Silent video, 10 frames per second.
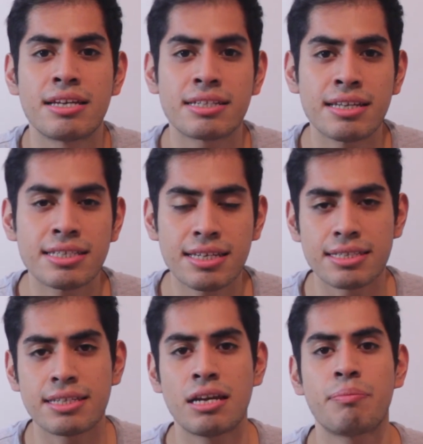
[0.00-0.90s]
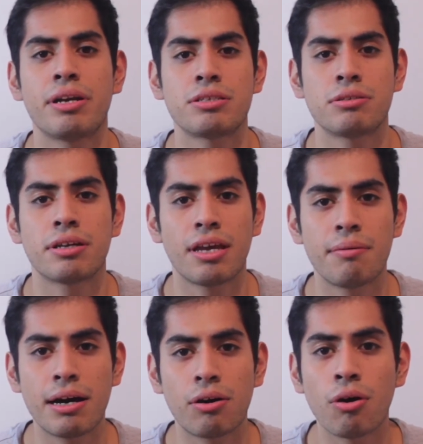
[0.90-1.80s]
en las redes que están apareciendo aquí
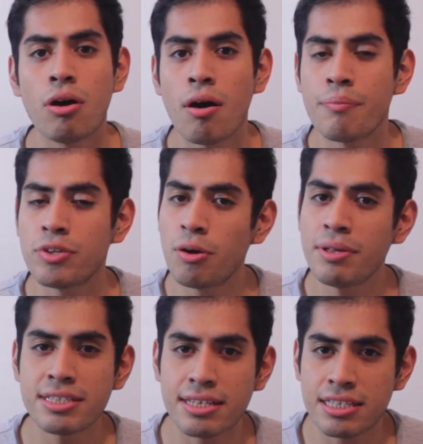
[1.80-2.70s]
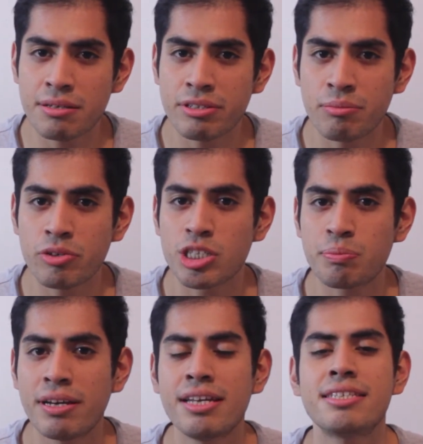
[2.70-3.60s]
abajo. No olvides que estás viendo muchos
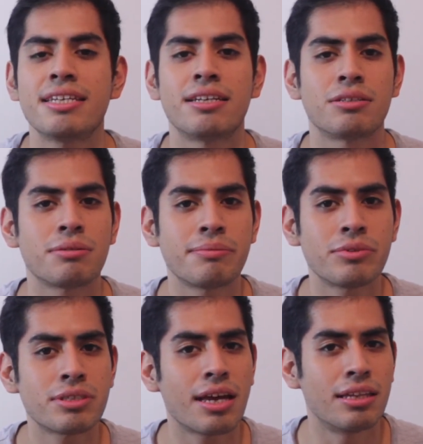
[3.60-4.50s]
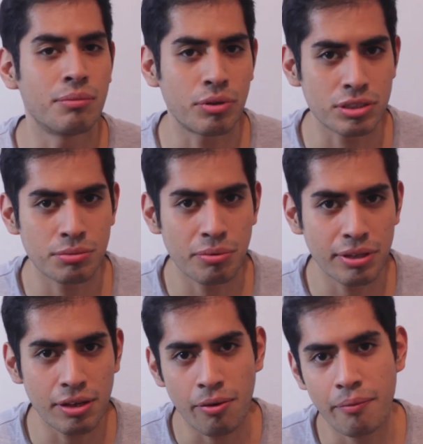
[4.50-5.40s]
pelis y nos vemos en el próximo
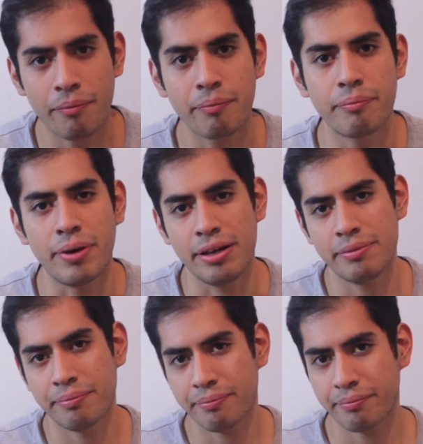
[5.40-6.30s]
video. Bye.